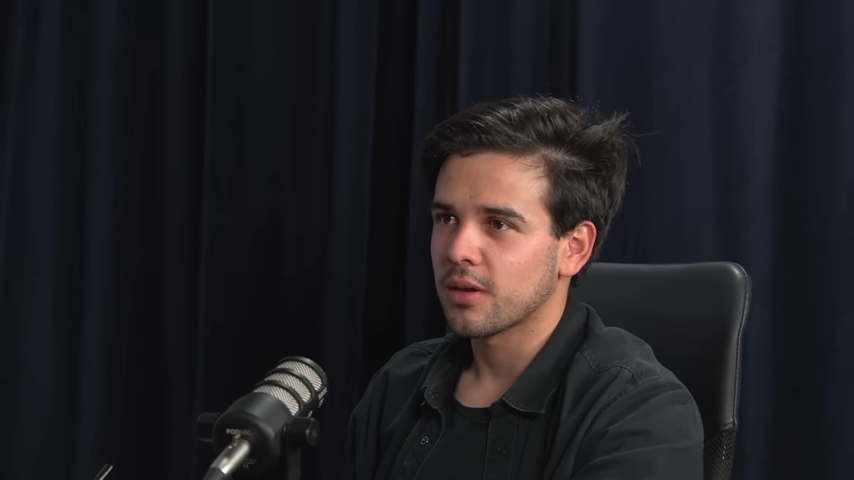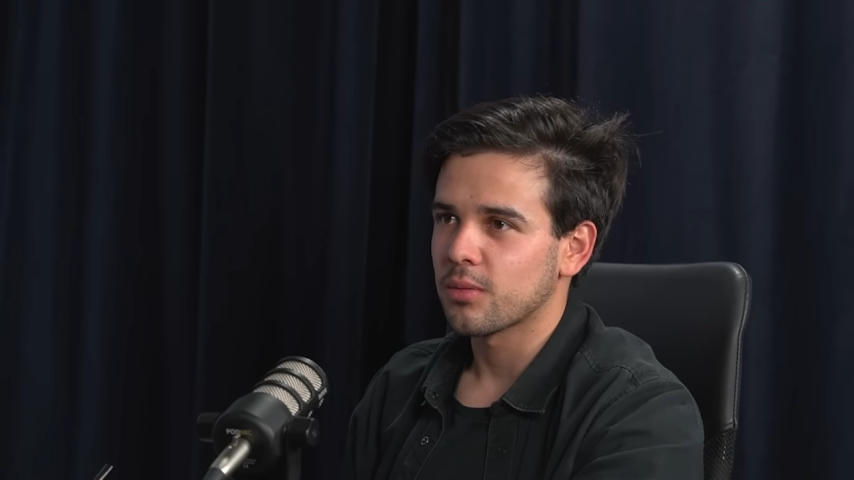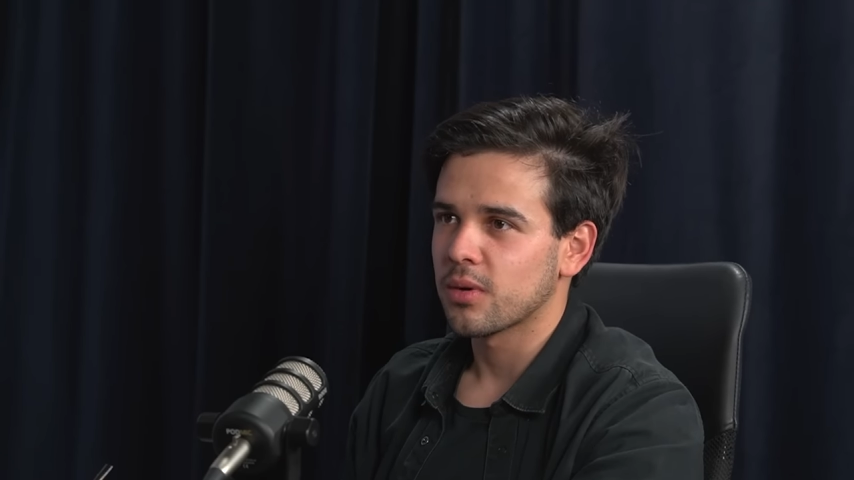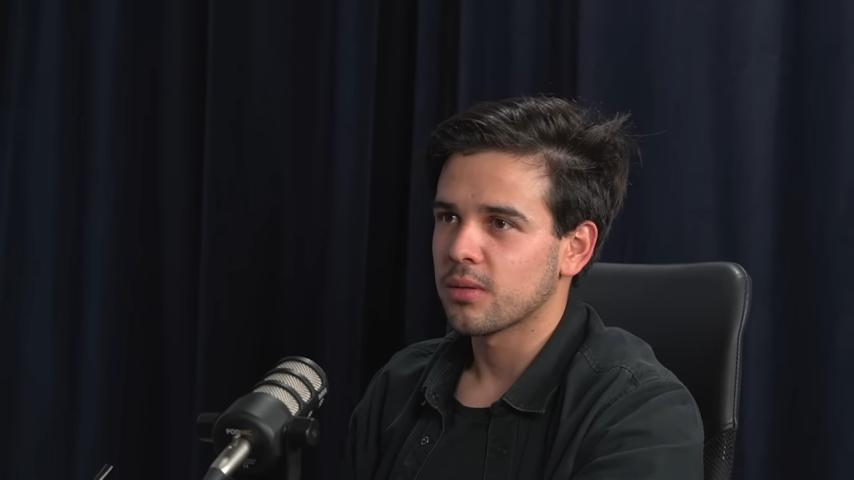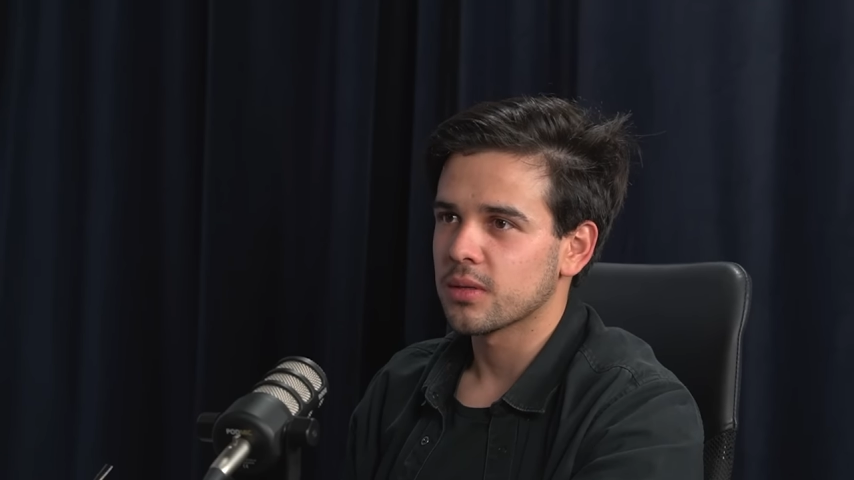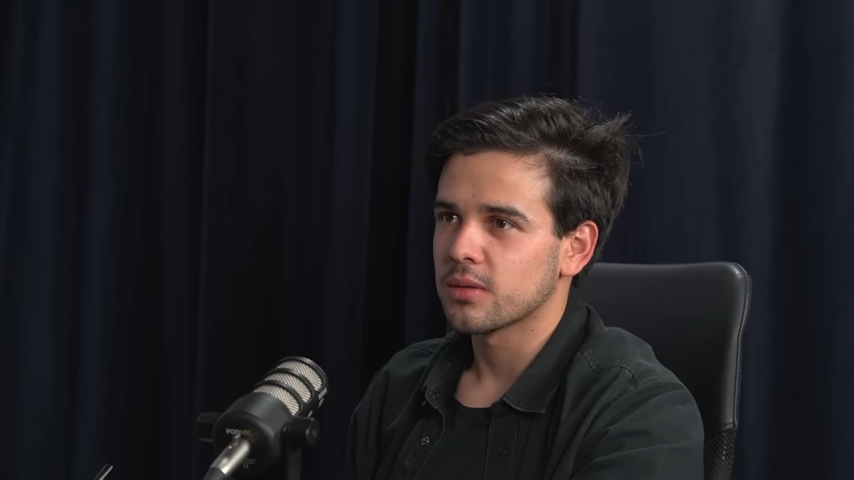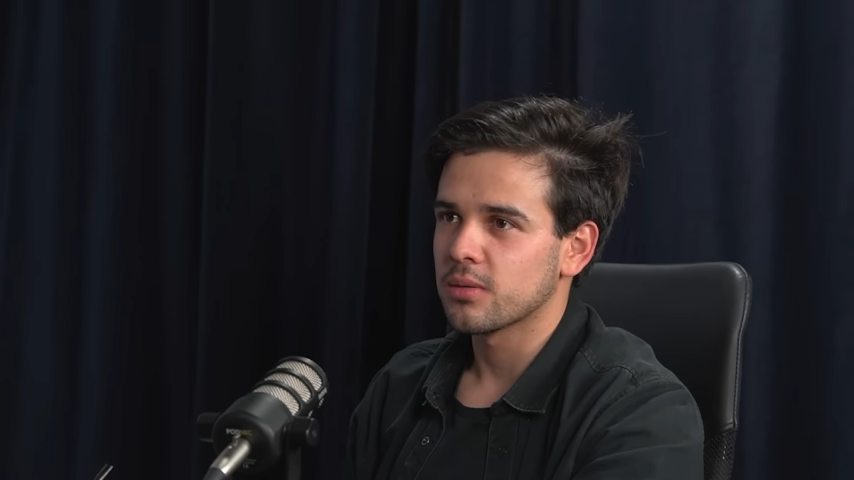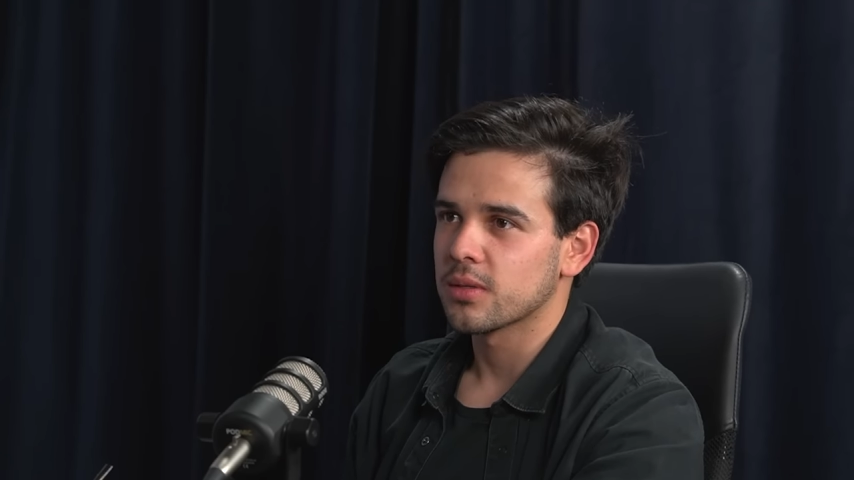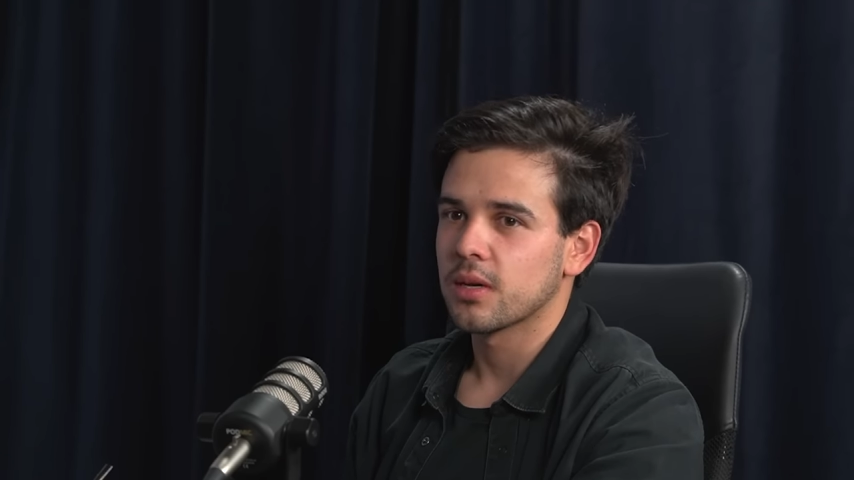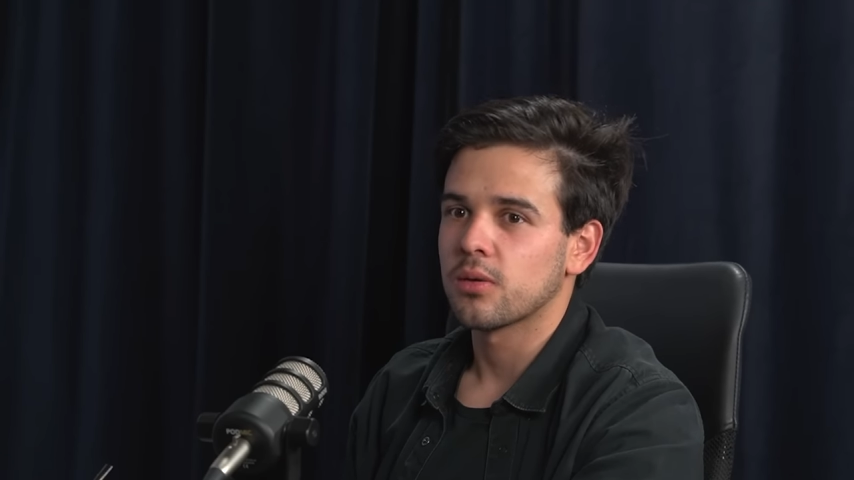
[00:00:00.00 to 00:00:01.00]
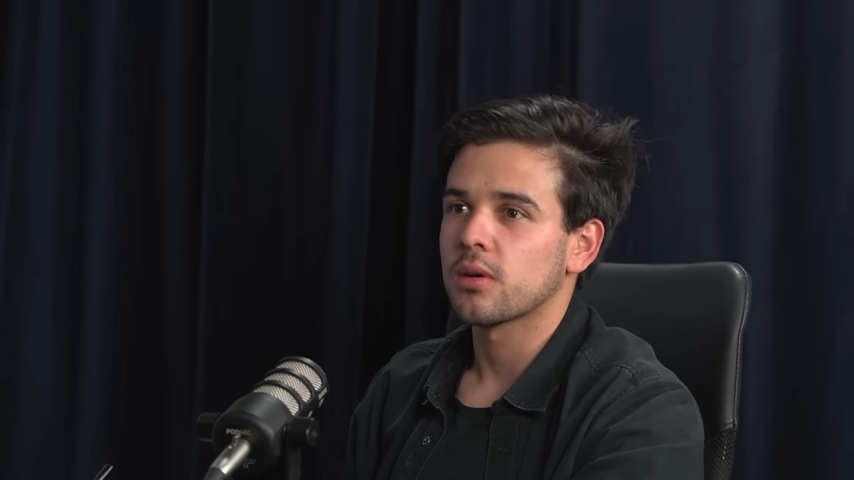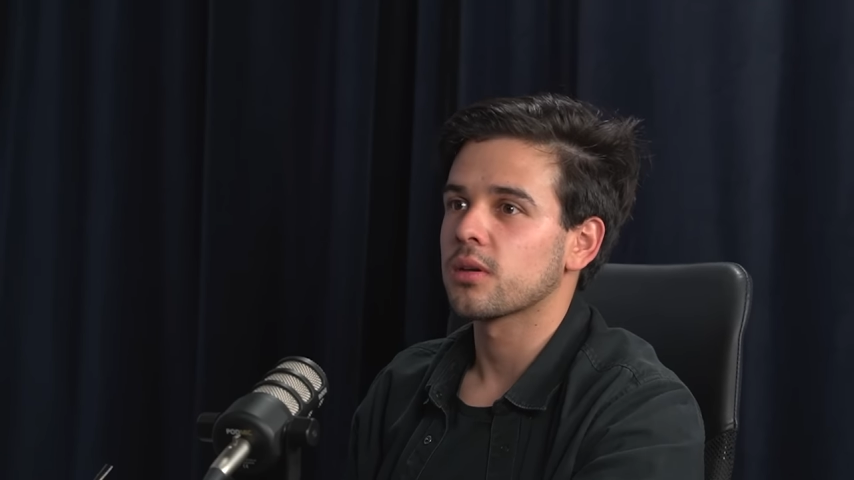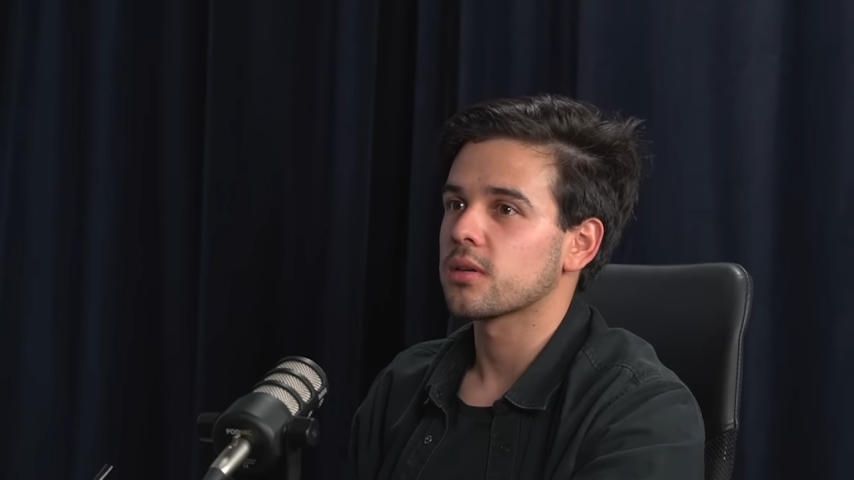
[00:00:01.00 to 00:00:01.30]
que alguna vez yo decía, ok,